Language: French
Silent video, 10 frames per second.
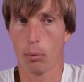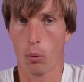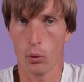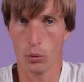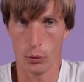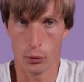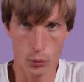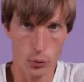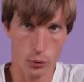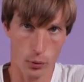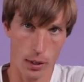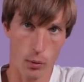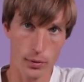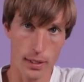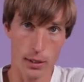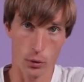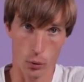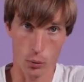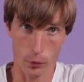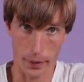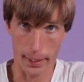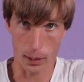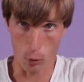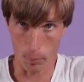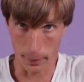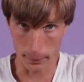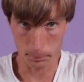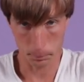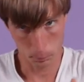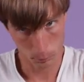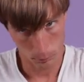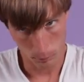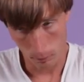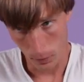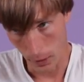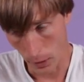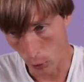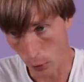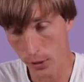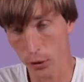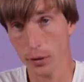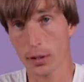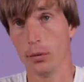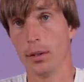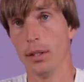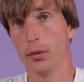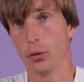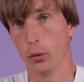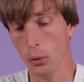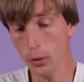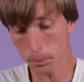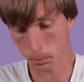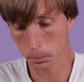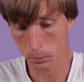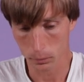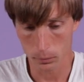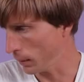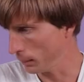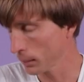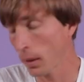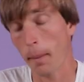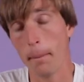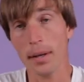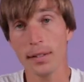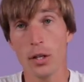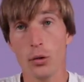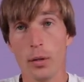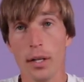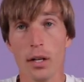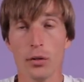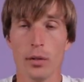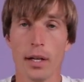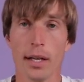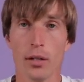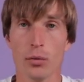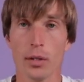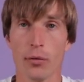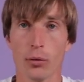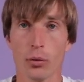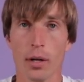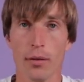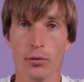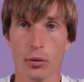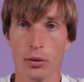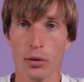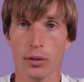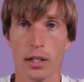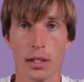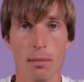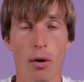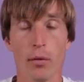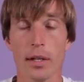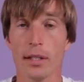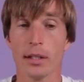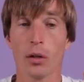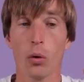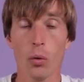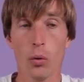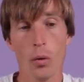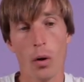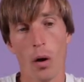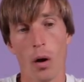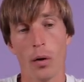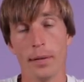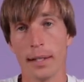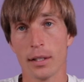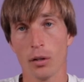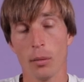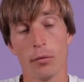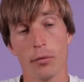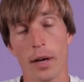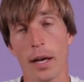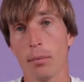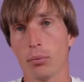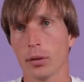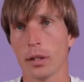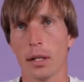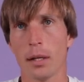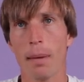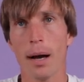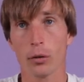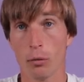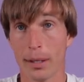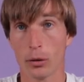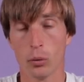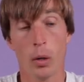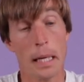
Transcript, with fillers: Pro 2 sur les conseils de confrères, copains et connaissances qui utilisent ce drone. Merci à Julien, Julien Gazot, qui est photographe sur Nantes et qui m'a envoyé des rots euh, d'exemples faits pour des marques de bateaux,